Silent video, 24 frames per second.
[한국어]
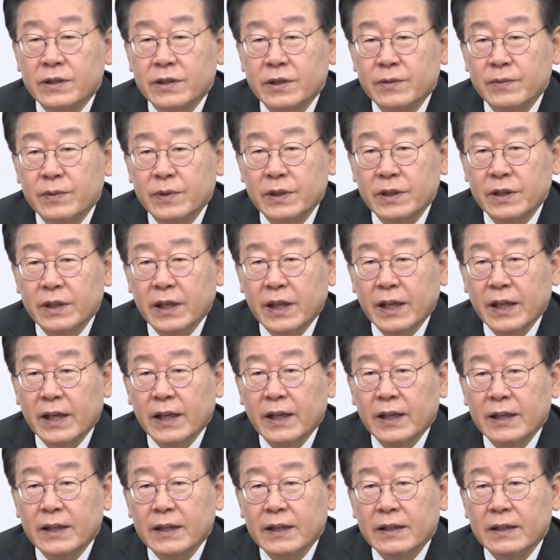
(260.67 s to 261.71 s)

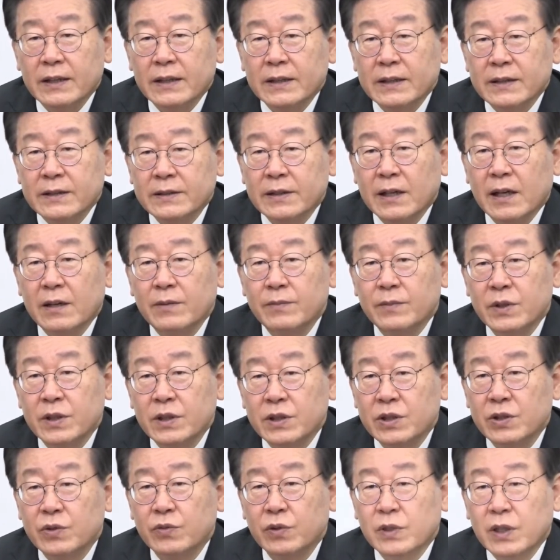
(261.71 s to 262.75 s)
서민들의
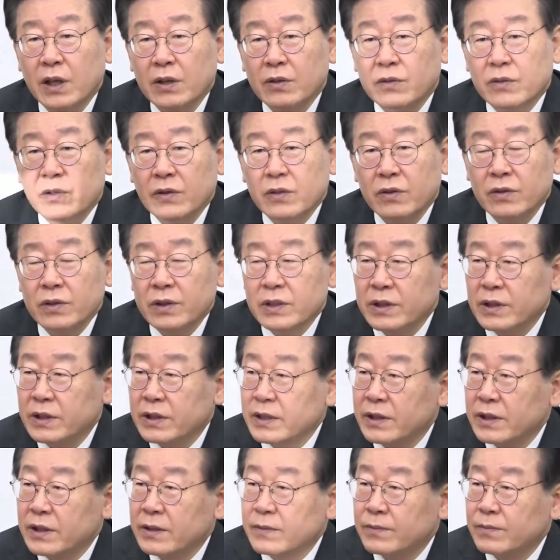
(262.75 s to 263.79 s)
삶을 지원하고
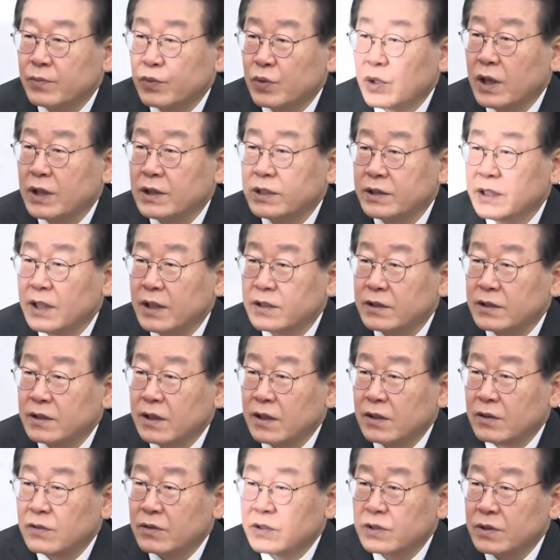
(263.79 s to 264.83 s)
이
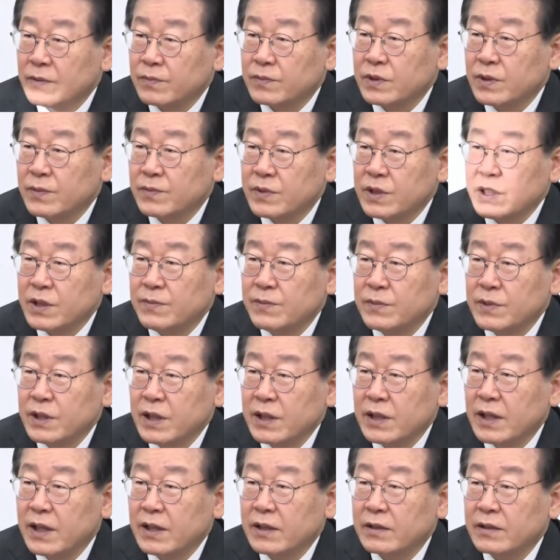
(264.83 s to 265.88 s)
불확실해져가고 점점
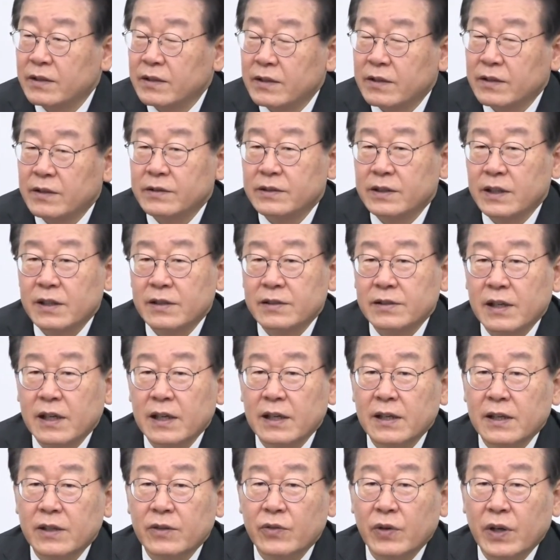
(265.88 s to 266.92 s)
침체되는 경제를
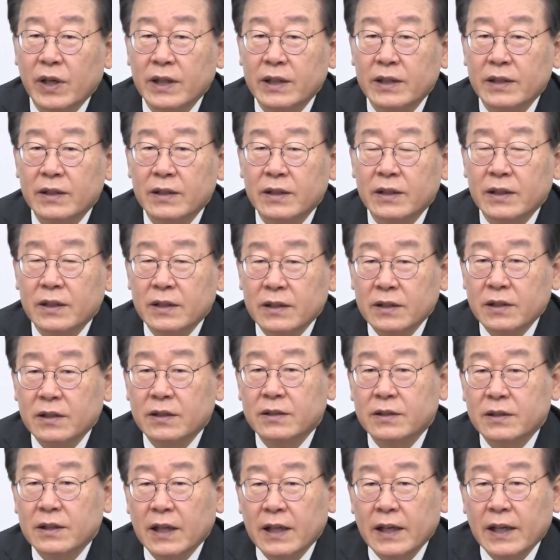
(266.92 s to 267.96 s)
살리기 위한
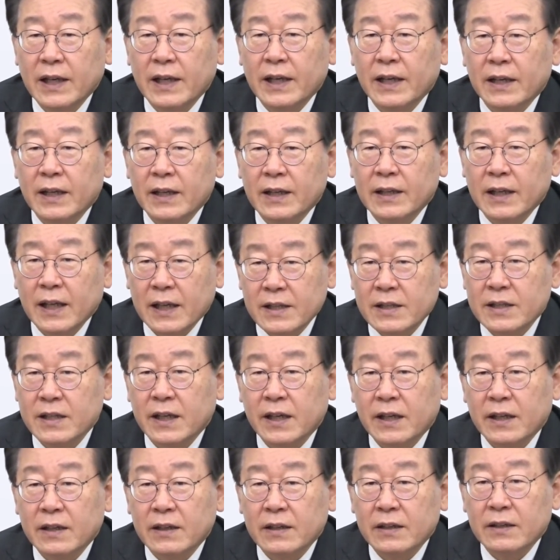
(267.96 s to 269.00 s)
특단의
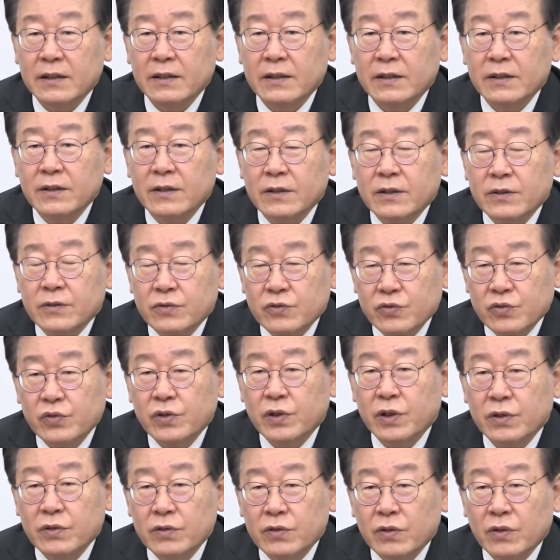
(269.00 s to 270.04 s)
대책,
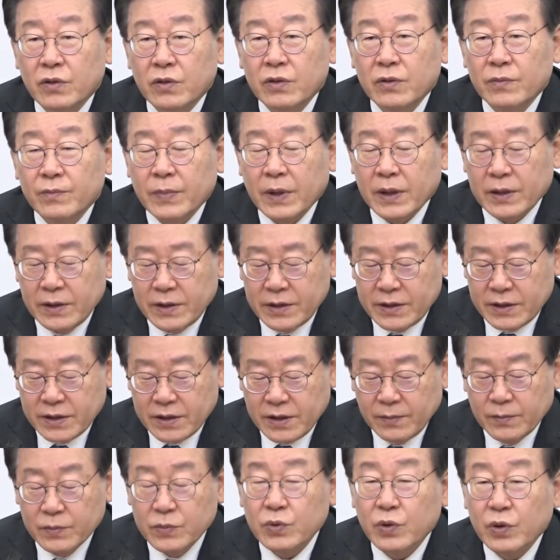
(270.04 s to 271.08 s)
추경도 반드시
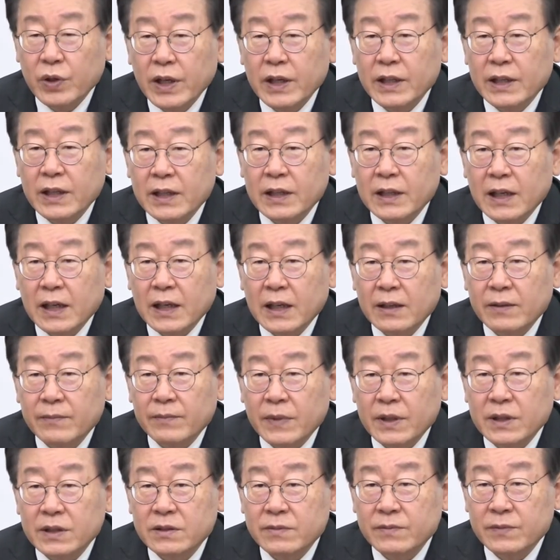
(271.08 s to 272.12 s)
검토해야 된다
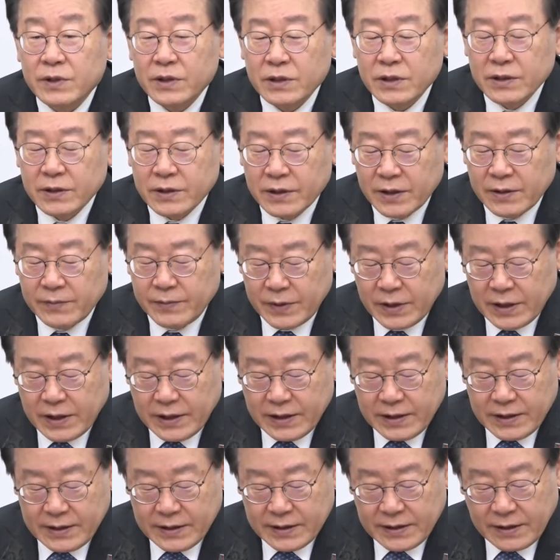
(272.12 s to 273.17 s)
말씀을
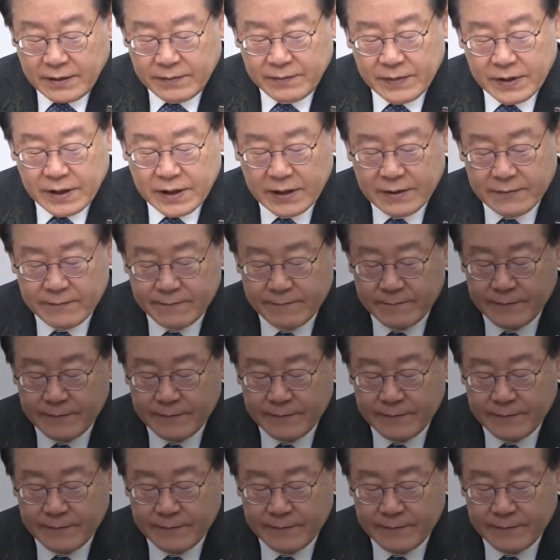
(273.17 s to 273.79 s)
드립니다. 이상입니다.